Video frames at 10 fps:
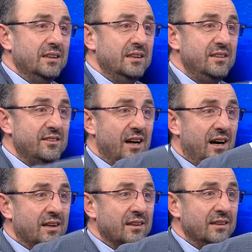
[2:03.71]
hızla
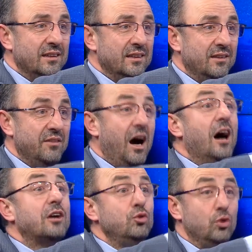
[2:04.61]
arttı ve
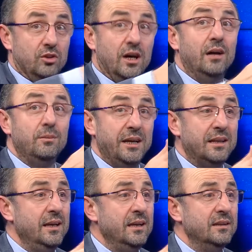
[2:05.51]
artıyor daha
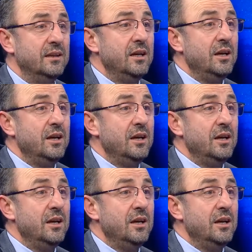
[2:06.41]
bekleyin.